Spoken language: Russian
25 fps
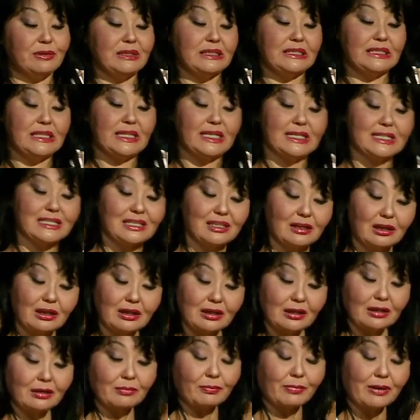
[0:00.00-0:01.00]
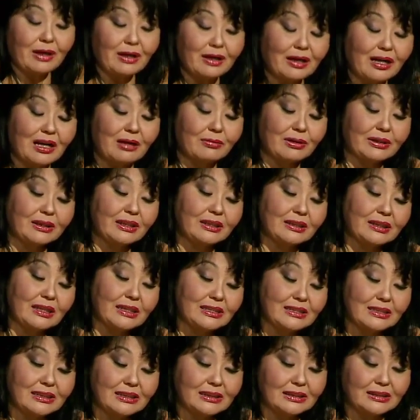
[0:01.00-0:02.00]
Чем интересна программа
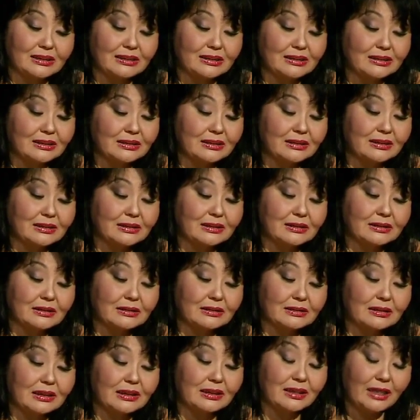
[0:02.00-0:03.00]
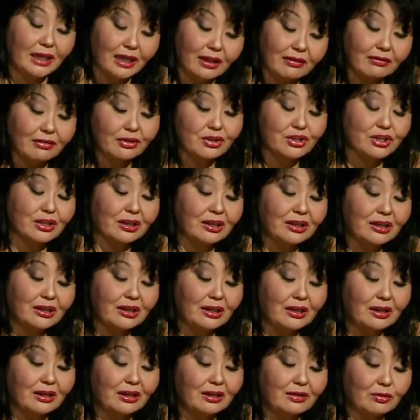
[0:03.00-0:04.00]
Геннадия э, Андреевича?
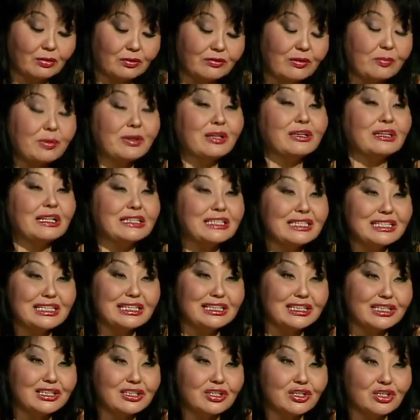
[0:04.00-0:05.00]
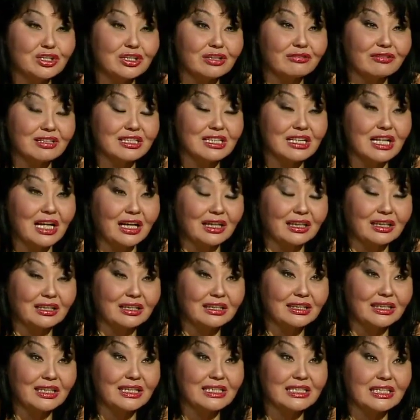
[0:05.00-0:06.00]
Он, во-первых, носитель тысячного
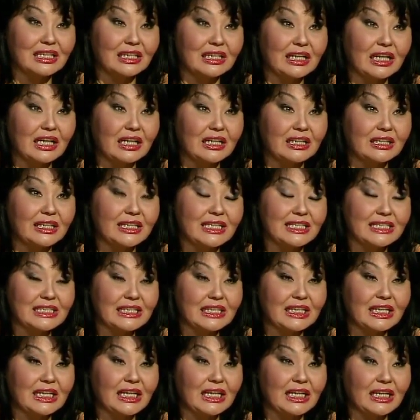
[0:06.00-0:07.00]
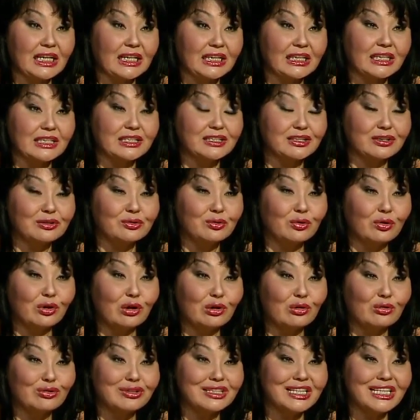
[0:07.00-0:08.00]
знака. Есть такая, есть такая
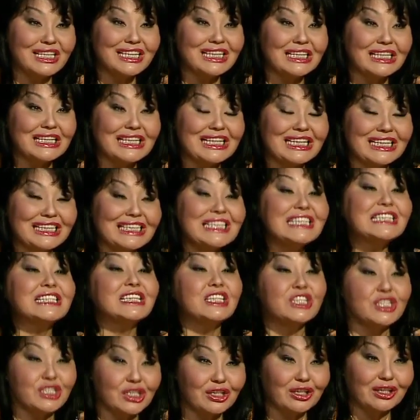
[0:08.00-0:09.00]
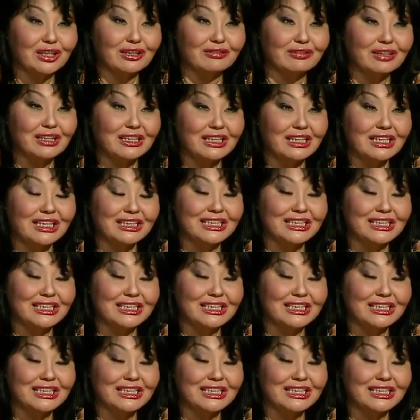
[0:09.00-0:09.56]
категория людей, тысячников.